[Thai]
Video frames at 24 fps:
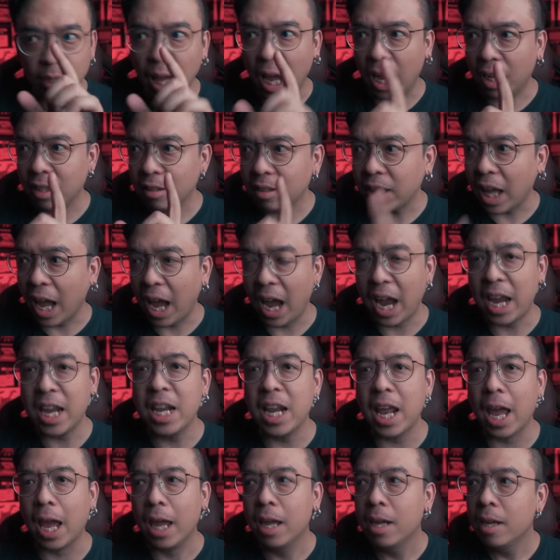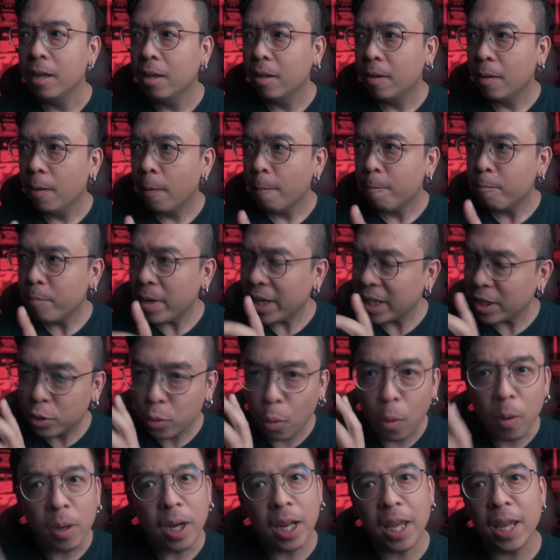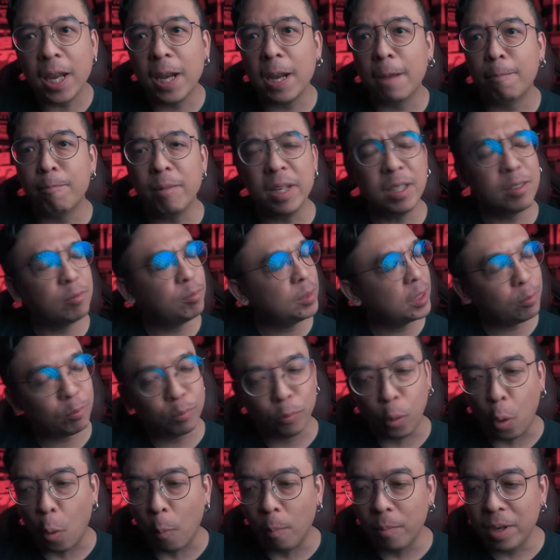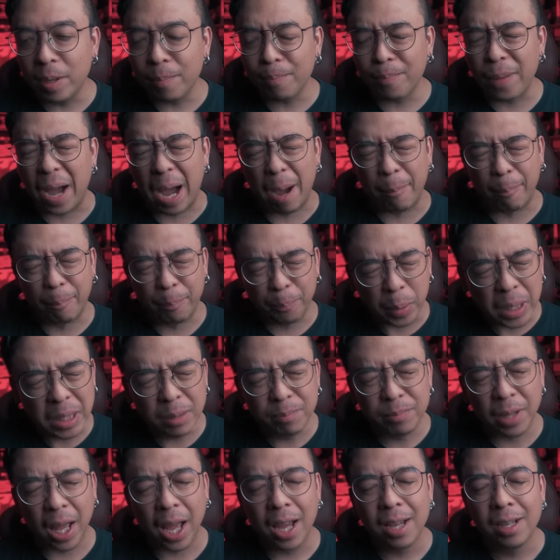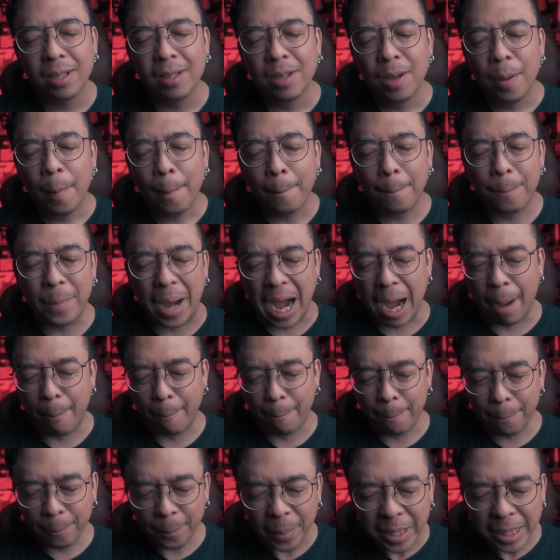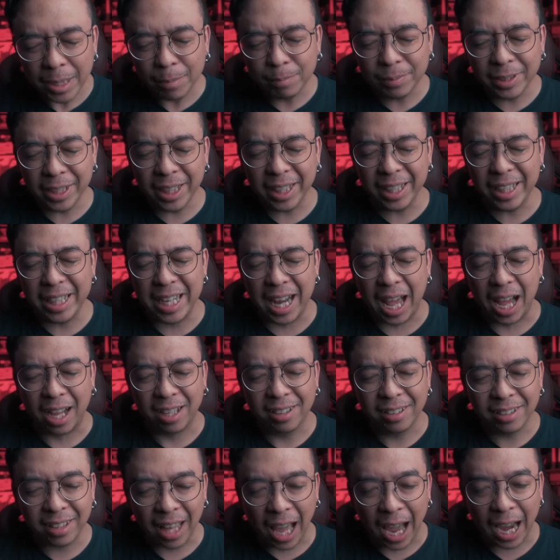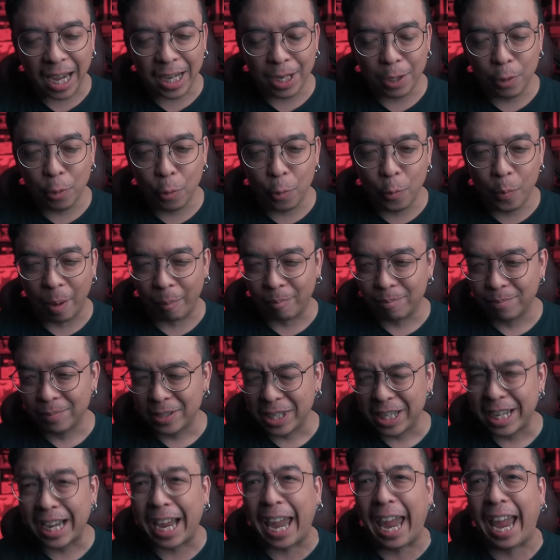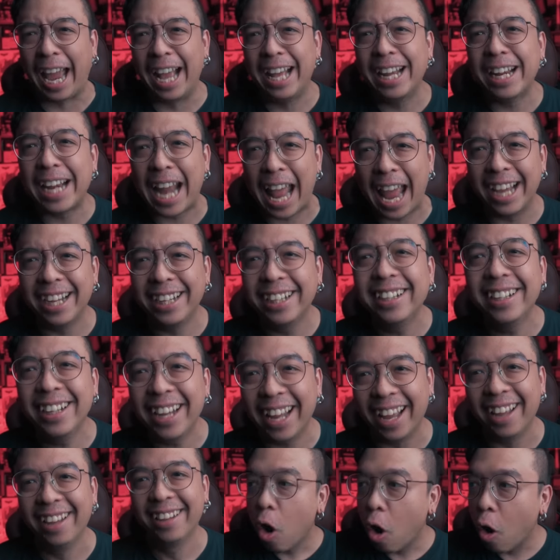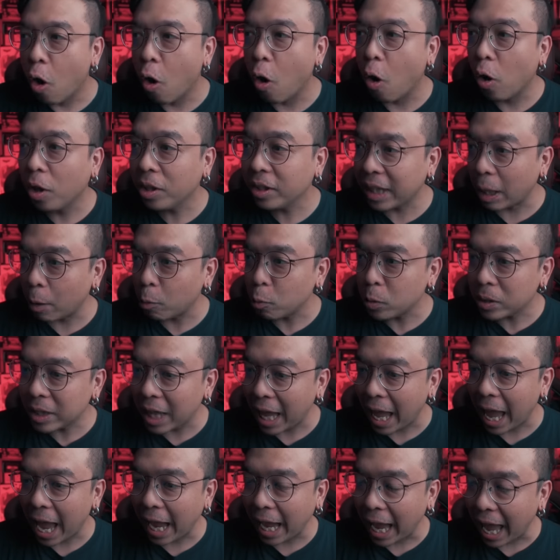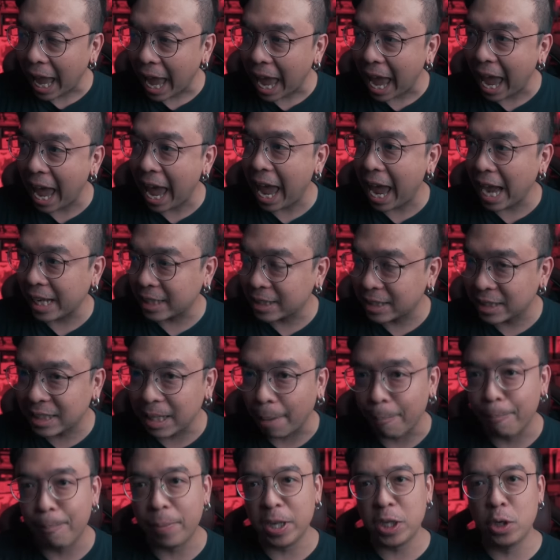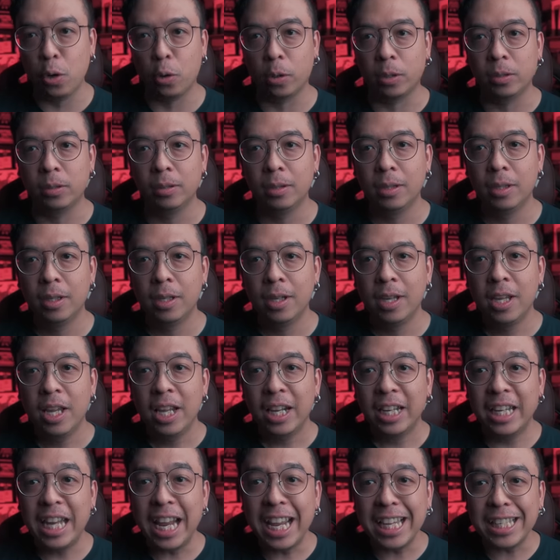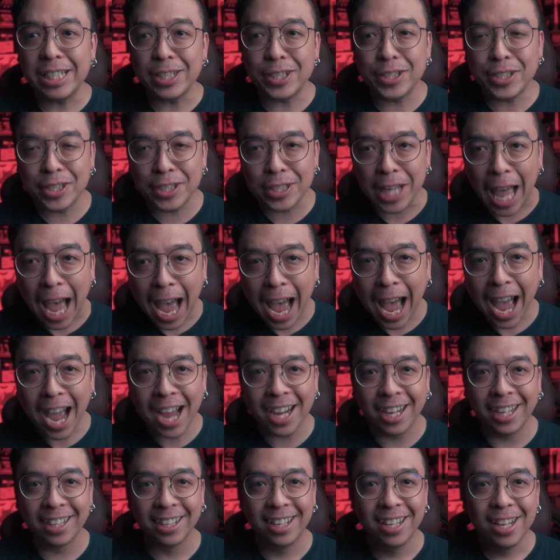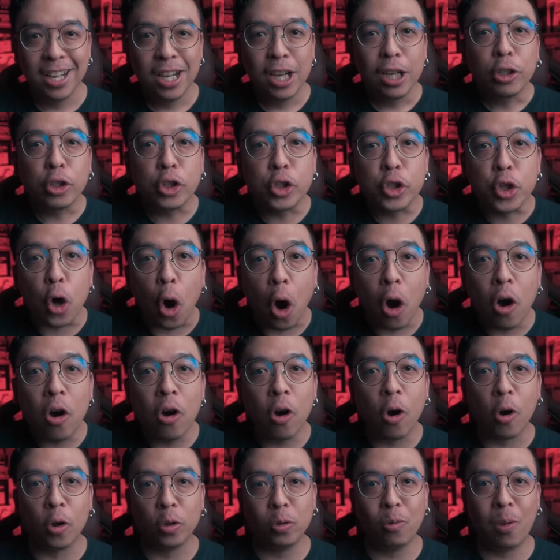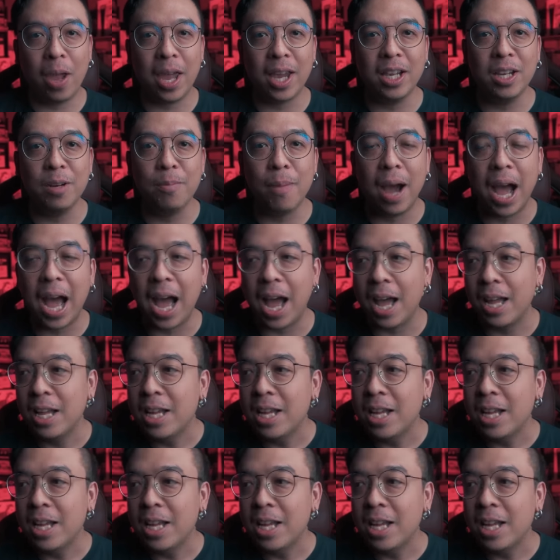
หนังไทยเนี่ยแม่งช่วงนี้เนี่ยแม่งผมนี่ปาบปื้มนะปาบปื้มที่หนังไทยดูแบบ แข็งแรงขึ้นอะ่ะหอแต๋วแตกแหกสับประยชน์ได้สร้างช่องของตัวเองขึ้นมา